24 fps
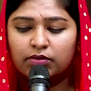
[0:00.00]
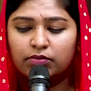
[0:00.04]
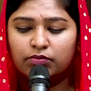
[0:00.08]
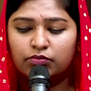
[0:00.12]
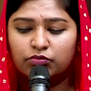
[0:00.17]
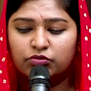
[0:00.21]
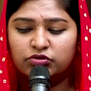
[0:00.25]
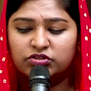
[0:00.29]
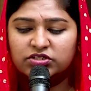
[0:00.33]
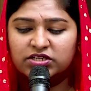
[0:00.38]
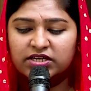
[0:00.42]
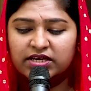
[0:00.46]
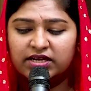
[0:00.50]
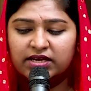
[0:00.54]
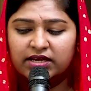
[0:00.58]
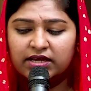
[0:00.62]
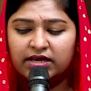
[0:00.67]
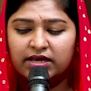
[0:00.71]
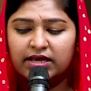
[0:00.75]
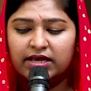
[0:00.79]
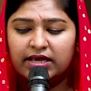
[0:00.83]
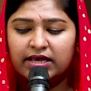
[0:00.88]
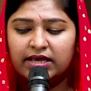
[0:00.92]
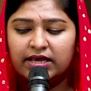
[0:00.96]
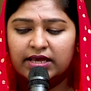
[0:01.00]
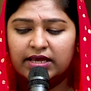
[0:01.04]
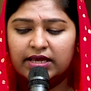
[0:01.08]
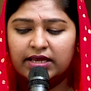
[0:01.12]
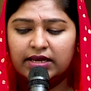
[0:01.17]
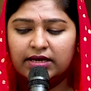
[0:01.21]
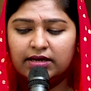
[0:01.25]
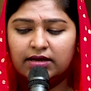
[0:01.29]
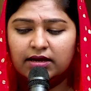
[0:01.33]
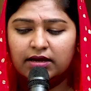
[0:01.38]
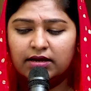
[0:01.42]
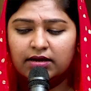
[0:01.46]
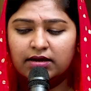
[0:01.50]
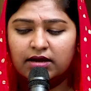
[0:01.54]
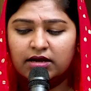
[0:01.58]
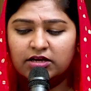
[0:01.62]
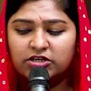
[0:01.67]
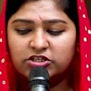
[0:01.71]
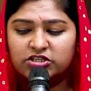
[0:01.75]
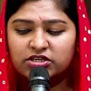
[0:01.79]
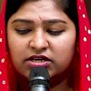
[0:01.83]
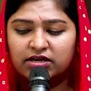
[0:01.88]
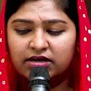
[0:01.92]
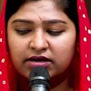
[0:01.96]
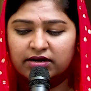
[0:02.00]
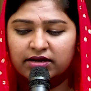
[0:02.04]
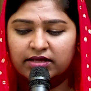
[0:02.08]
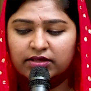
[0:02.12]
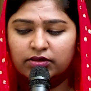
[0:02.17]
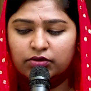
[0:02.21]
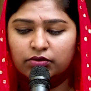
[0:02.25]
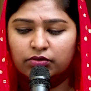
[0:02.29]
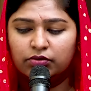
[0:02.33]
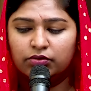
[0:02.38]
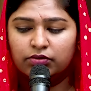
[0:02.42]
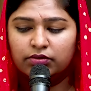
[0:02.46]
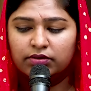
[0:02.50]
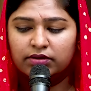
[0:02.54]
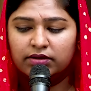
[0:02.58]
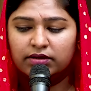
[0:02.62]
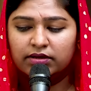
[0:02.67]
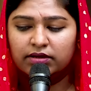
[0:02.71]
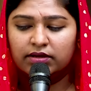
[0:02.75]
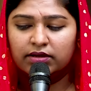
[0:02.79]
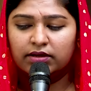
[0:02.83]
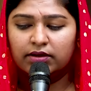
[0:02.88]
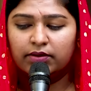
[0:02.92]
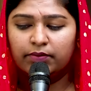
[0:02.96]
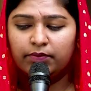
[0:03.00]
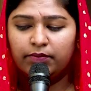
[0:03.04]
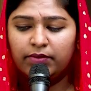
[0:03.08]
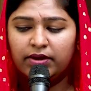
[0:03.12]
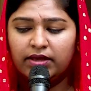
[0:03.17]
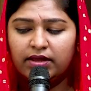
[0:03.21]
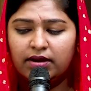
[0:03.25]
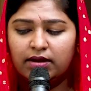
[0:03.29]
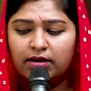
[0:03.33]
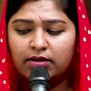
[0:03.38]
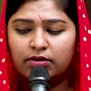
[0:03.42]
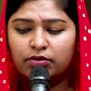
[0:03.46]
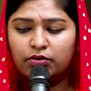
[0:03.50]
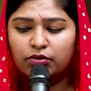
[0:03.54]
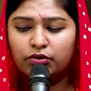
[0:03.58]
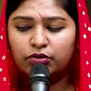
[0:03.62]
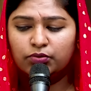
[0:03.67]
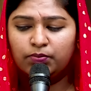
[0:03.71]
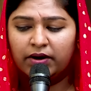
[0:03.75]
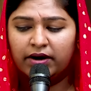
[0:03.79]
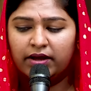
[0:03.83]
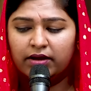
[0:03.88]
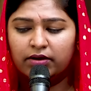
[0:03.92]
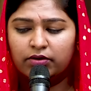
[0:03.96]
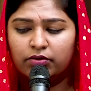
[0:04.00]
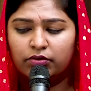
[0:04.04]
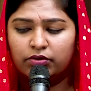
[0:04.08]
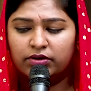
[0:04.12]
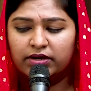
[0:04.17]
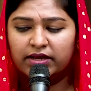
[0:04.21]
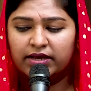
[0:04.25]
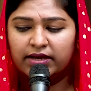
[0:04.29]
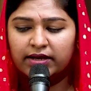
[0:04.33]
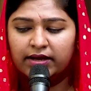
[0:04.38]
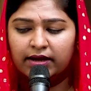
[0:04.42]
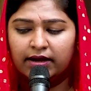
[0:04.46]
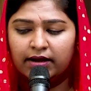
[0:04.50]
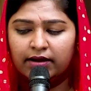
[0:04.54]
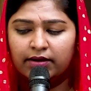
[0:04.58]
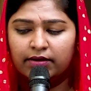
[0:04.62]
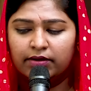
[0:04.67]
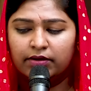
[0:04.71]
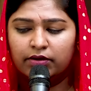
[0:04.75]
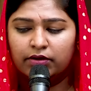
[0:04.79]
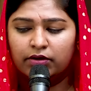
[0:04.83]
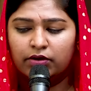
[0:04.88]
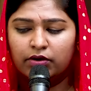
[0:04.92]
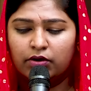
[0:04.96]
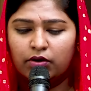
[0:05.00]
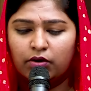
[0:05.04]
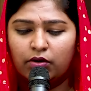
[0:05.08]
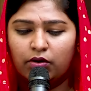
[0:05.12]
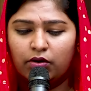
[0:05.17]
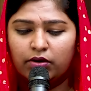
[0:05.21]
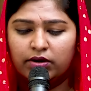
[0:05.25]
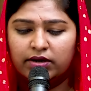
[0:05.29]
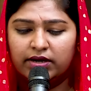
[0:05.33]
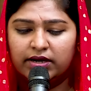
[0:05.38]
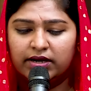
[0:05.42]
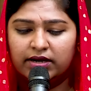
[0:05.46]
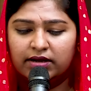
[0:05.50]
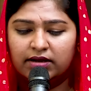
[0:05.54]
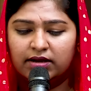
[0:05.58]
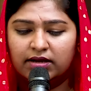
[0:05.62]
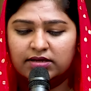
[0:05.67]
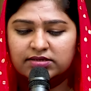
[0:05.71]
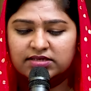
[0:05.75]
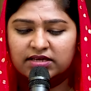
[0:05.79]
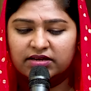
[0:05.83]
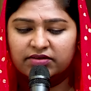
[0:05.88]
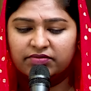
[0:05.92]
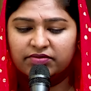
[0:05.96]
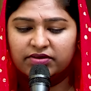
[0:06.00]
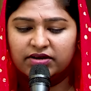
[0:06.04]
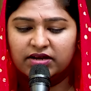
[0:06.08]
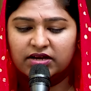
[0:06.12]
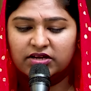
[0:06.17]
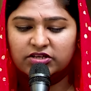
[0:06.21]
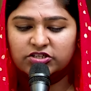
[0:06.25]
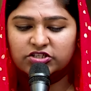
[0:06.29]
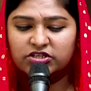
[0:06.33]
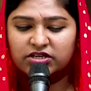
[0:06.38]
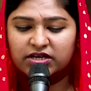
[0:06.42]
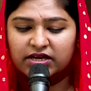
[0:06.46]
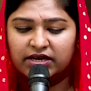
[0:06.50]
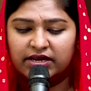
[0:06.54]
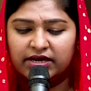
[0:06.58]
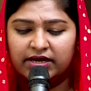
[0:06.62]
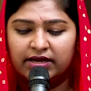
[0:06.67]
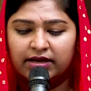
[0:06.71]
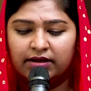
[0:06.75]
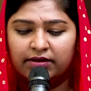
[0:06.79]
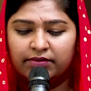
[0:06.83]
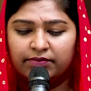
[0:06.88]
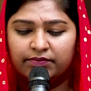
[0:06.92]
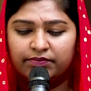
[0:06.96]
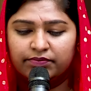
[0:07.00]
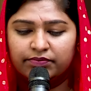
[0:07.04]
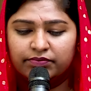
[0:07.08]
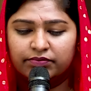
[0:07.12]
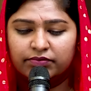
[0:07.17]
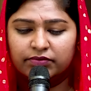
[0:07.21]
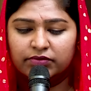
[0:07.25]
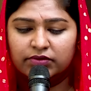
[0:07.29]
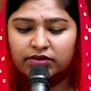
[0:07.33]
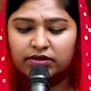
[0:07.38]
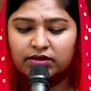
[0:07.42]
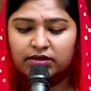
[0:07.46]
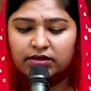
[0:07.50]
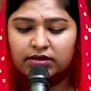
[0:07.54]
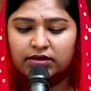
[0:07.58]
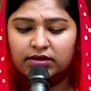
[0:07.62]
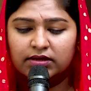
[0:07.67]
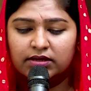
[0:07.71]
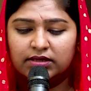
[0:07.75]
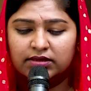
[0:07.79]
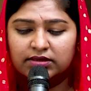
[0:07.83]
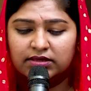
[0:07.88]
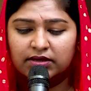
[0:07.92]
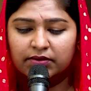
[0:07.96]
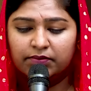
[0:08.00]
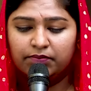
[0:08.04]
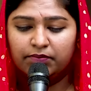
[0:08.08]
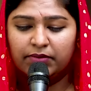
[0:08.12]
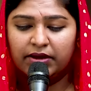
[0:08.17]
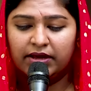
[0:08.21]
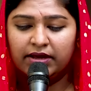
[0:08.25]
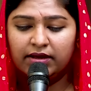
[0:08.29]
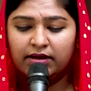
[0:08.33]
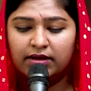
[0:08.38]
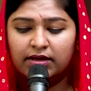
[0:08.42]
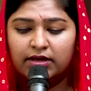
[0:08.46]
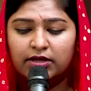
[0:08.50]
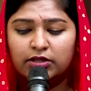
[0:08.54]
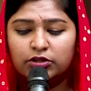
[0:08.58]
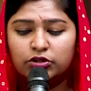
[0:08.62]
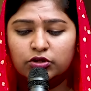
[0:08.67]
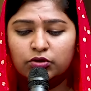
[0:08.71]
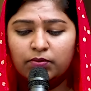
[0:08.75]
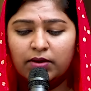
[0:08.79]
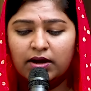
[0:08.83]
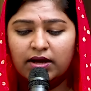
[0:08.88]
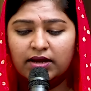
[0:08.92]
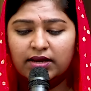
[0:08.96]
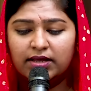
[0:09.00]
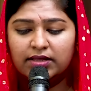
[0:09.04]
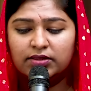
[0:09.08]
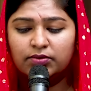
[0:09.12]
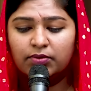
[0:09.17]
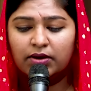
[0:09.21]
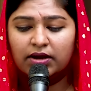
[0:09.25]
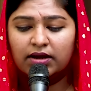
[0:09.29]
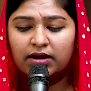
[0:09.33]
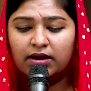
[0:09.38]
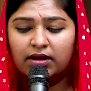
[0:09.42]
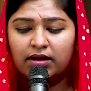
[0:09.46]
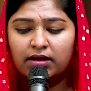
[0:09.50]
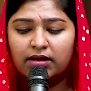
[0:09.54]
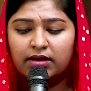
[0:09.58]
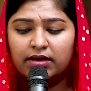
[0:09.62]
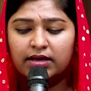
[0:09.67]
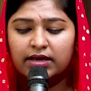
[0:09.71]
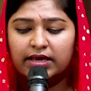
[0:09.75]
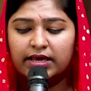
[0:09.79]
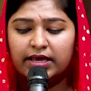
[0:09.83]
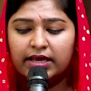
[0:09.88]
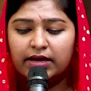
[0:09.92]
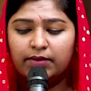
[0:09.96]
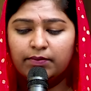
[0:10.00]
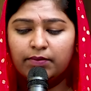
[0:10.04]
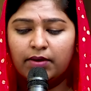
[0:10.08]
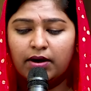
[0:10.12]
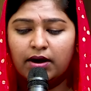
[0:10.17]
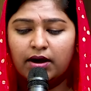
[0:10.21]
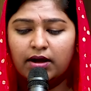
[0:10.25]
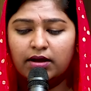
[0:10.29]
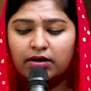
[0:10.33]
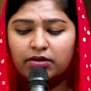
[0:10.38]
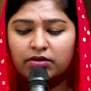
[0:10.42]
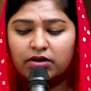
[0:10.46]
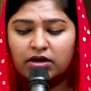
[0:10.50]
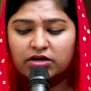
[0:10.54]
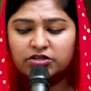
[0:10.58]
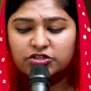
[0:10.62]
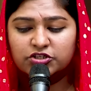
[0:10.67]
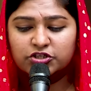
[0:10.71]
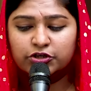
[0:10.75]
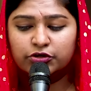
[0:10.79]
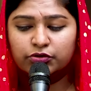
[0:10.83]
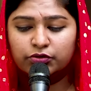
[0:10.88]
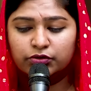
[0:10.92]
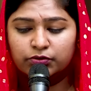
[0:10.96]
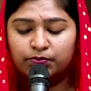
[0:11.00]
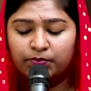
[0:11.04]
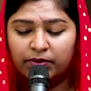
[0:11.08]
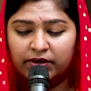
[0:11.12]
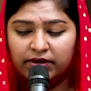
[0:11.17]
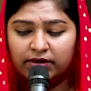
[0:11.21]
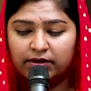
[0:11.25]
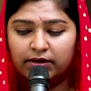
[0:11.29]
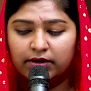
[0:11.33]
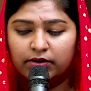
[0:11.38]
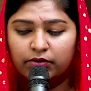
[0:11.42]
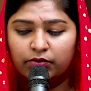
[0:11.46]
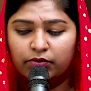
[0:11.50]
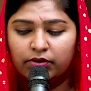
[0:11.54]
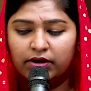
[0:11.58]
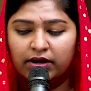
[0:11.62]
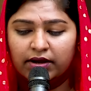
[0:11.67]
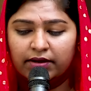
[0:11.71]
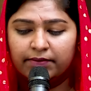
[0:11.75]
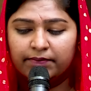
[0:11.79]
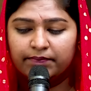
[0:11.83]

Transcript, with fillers: मुझे इनका नाश करने दो मेरा क्रोध भड़क उठेगा और इनका सर्वनाश करेगा तब मैं तुम्हारे द्वारा एक महान राष्ट्र उत्पन्न करूंगा